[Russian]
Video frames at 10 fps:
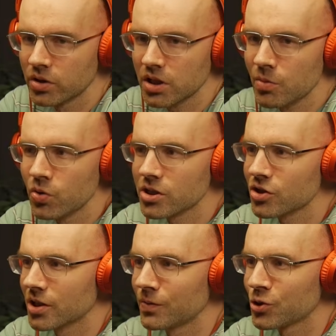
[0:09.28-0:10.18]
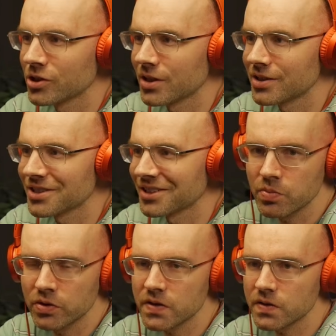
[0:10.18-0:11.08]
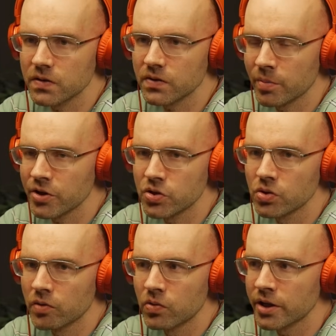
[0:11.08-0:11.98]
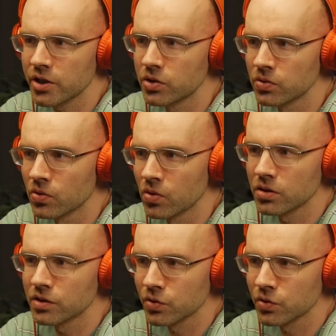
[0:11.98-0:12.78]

Ну, я не могу сказать, что я выучил английский. У нас в команде, у кого IQ около